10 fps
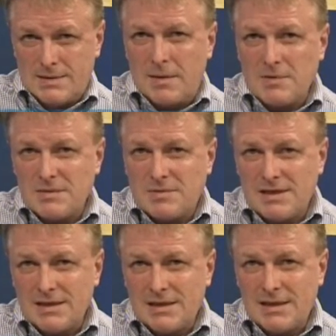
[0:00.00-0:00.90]
Sie haben es im
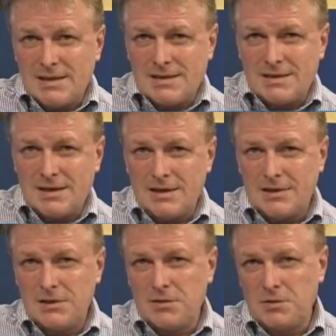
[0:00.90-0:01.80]
Titel gelesen,
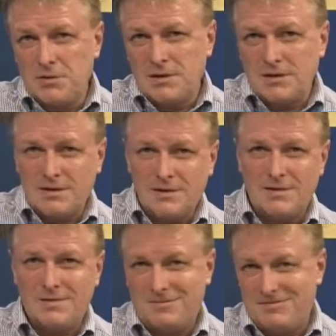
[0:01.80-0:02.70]
die Grünen,
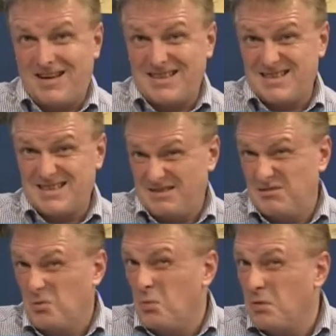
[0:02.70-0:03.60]
was
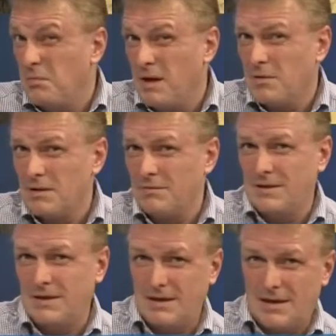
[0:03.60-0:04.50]
nun mehr oder
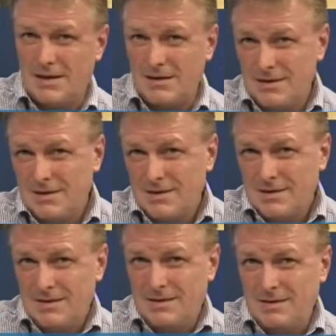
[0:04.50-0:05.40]
weniger.
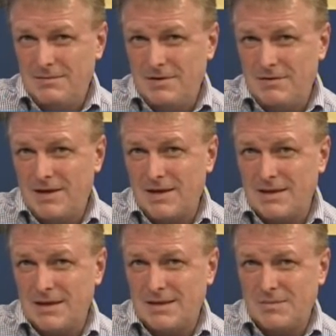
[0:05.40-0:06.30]
Äh, wir
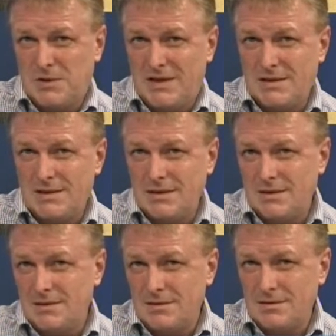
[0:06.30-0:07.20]
werden Resümee
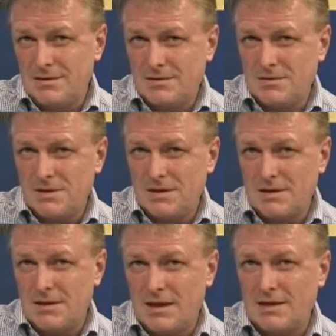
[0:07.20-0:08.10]
ziehen äh, zu
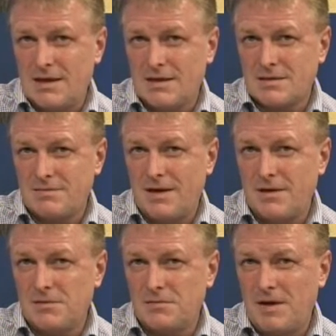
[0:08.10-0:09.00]
den
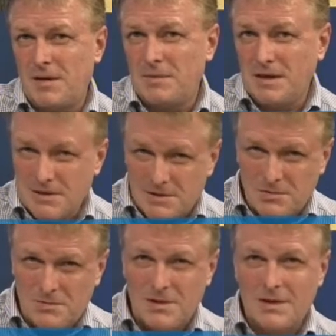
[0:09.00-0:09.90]
Landtagswahlen und wir haben
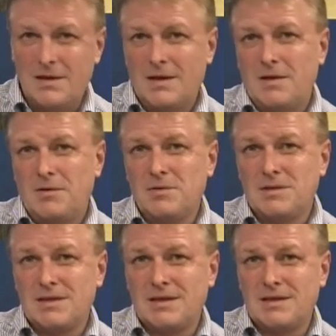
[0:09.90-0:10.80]
hierzu
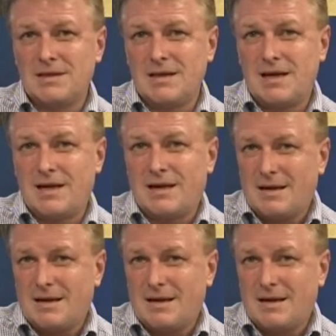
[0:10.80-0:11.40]
unseren